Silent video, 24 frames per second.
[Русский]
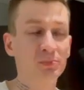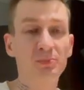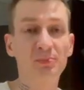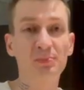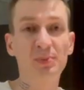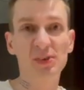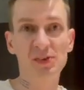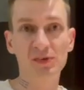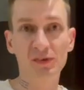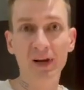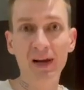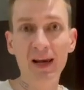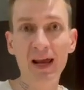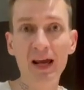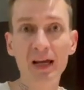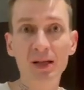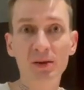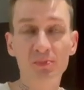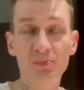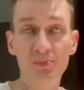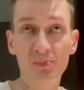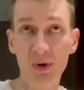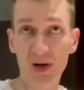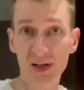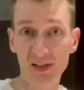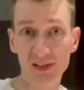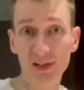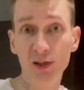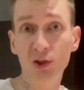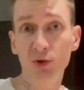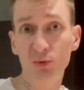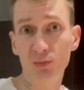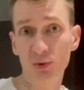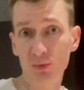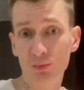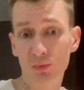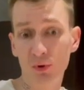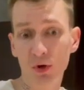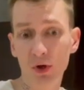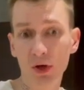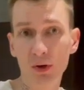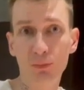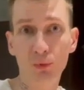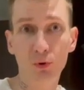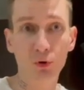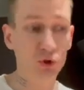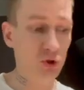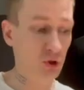позволяет браслету быть более
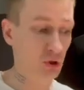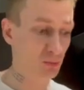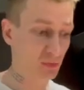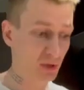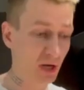прочным.